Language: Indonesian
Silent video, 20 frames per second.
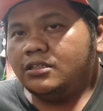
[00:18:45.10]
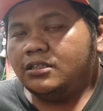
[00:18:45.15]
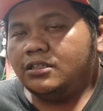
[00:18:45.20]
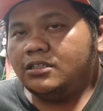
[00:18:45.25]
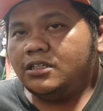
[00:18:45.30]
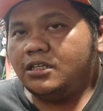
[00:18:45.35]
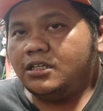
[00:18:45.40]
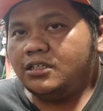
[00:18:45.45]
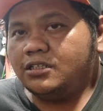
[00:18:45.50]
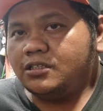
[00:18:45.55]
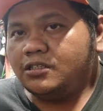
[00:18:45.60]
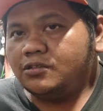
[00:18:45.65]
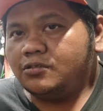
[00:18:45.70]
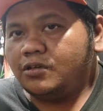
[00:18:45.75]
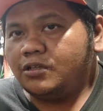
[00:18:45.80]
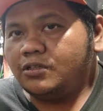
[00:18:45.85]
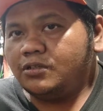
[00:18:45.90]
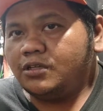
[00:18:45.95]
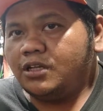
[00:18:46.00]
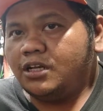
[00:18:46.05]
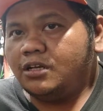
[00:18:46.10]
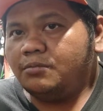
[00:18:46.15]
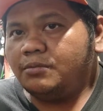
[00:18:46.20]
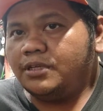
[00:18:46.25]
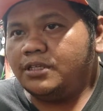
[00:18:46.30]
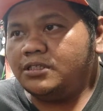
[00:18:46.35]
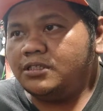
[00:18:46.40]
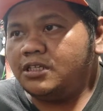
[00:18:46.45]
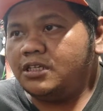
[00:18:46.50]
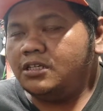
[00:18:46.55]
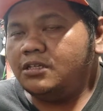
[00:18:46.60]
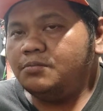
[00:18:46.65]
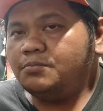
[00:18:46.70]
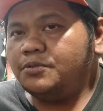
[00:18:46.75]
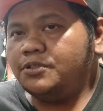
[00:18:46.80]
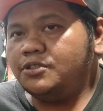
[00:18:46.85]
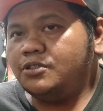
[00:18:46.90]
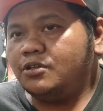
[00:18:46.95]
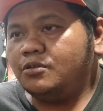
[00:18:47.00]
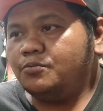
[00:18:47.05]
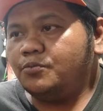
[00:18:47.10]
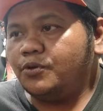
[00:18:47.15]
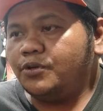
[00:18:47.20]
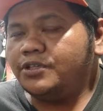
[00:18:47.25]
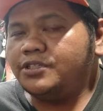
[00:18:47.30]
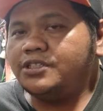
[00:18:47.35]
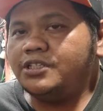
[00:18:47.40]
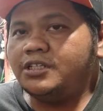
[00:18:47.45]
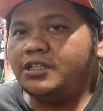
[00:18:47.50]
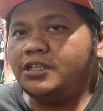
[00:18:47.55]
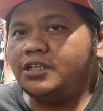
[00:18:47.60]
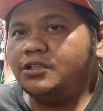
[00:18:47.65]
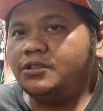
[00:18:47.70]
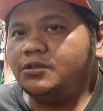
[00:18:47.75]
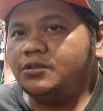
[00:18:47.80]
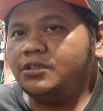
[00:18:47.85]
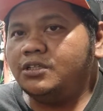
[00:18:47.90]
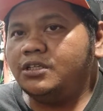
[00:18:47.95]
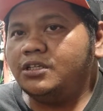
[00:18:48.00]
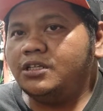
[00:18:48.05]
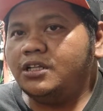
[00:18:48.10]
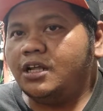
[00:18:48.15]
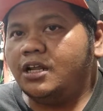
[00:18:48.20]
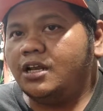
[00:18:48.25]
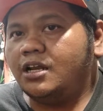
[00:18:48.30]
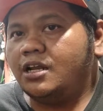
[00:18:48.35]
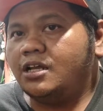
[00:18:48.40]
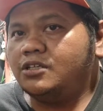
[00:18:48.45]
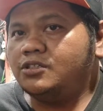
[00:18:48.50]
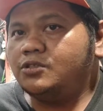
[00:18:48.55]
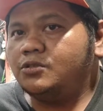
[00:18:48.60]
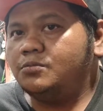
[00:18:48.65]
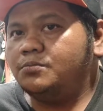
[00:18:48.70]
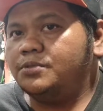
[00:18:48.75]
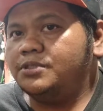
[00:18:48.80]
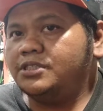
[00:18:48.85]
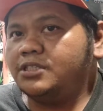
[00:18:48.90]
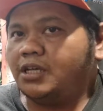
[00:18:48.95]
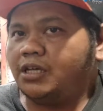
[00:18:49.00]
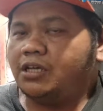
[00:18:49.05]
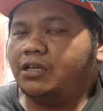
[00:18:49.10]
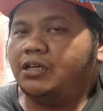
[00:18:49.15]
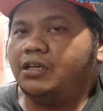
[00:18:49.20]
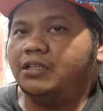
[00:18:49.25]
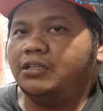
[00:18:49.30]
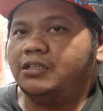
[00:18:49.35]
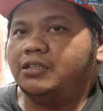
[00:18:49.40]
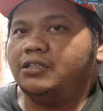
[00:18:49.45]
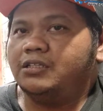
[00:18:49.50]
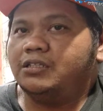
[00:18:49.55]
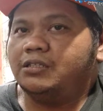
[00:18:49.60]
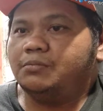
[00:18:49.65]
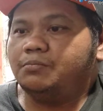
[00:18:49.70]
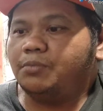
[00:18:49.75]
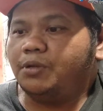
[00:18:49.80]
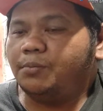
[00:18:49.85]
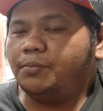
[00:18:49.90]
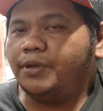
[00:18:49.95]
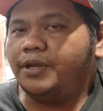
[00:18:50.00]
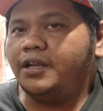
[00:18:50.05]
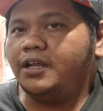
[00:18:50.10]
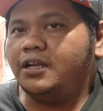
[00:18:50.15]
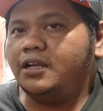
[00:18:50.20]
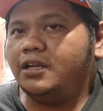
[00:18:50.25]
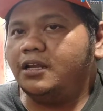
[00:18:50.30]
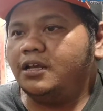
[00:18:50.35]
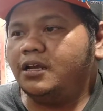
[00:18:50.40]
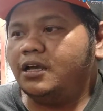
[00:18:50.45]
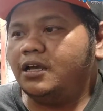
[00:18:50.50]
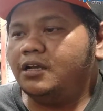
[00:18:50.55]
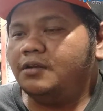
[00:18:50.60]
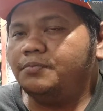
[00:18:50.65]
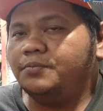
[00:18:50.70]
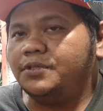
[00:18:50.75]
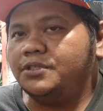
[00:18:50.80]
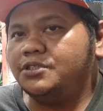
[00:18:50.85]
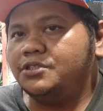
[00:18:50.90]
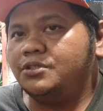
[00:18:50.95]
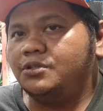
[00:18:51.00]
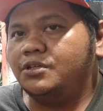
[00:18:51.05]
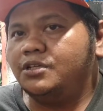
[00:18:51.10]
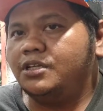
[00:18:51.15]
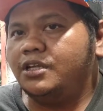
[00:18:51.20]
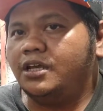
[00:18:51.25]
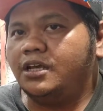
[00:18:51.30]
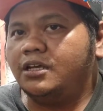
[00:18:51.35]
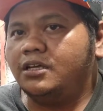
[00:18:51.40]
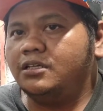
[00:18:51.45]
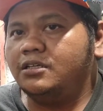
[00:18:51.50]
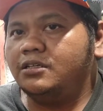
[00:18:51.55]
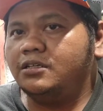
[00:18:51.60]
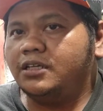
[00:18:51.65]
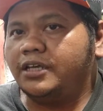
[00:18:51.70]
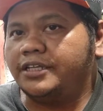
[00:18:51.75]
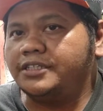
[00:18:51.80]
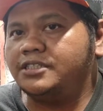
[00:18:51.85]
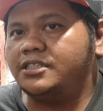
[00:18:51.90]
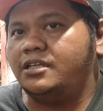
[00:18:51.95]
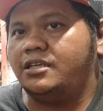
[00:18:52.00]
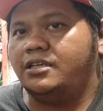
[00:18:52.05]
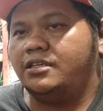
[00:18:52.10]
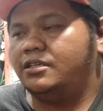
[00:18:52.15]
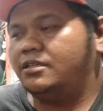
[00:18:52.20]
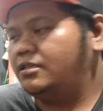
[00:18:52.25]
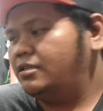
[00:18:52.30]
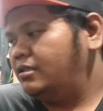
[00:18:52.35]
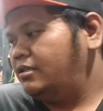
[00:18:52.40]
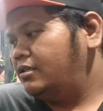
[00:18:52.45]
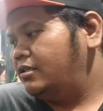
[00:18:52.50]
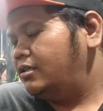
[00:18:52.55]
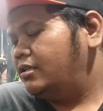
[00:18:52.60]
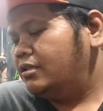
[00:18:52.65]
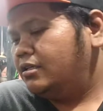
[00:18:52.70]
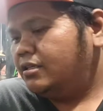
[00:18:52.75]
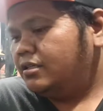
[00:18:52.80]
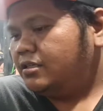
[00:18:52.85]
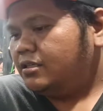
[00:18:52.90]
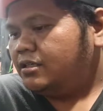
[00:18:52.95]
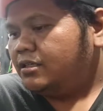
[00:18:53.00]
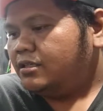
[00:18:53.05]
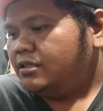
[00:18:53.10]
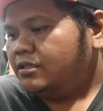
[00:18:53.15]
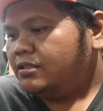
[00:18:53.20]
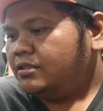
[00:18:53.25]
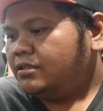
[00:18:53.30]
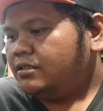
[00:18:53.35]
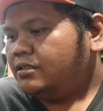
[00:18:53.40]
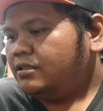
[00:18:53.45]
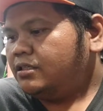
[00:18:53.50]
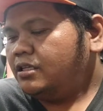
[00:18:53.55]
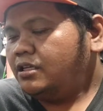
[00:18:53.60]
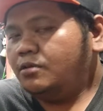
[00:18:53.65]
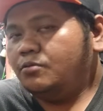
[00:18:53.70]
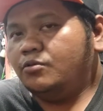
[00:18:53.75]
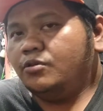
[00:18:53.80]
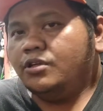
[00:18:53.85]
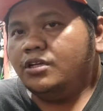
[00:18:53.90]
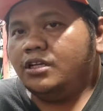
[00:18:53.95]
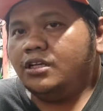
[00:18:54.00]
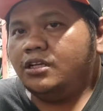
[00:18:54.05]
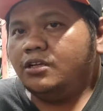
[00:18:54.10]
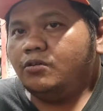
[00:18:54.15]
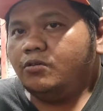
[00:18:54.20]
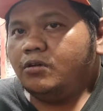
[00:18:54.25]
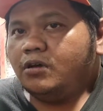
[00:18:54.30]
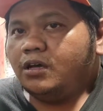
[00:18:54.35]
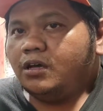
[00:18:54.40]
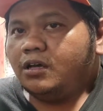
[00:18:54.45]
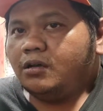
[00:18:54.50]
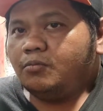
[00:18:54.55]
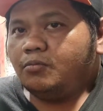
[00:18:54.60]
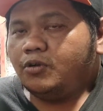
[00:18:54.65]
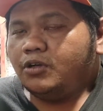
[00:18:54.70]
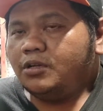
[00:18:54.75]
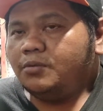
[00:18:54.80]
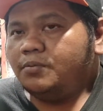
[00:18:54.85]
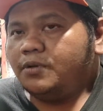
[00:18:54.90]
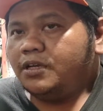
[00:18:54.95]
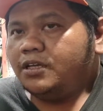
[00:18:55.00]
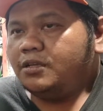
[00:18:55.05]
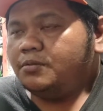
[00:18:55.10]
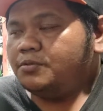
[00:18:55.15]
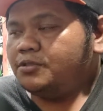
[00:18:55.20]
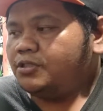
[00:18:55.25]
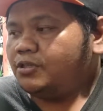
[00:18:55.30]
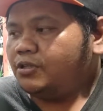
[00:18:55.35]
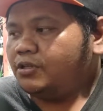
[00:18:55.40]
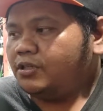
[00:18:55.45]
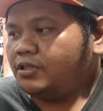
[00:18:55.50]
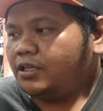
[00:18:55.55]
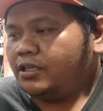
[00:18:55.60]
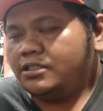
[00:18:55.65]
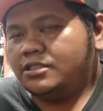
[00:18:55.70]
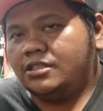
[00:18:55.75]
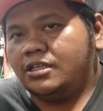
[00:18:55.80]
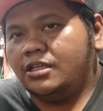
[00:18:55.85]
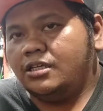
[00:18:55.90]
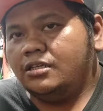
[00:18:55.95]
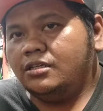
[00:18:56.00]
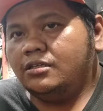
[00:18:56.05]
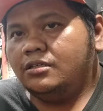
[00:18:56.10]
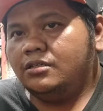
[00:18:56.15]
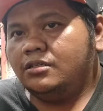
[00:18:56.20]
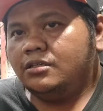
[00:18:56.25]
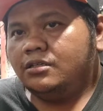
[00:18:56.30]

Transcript: terjadi sesuatu dalam engine piston forging itu tidak langsung pecah berbeda dengan piston yang casting jadi mungkin ini gue modif lagi piston casting